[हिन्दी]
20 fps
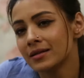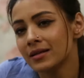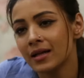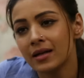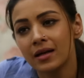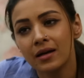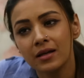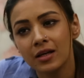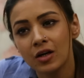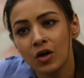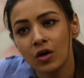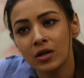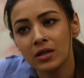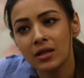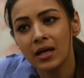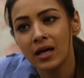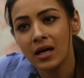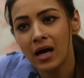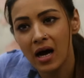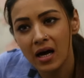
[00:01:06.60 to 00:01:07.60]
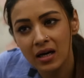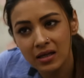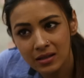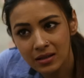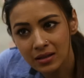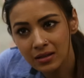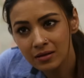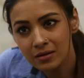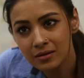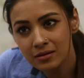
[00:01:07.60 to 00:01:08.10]
नैना की कॉलीग है
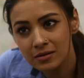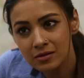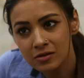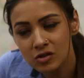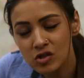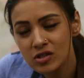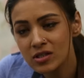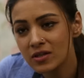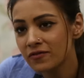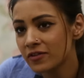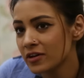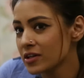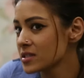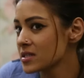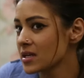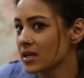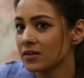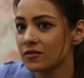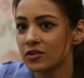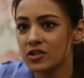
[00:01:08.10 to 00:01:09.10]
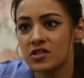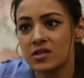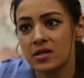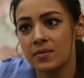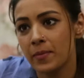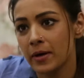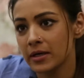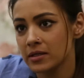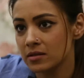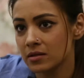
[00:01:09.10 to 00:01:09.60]
आरती जिसकी फर्स्ट एनिवर्सरी
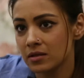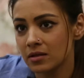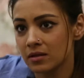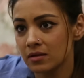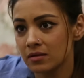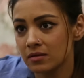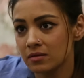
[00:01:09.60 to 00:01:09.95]
पार्टी थी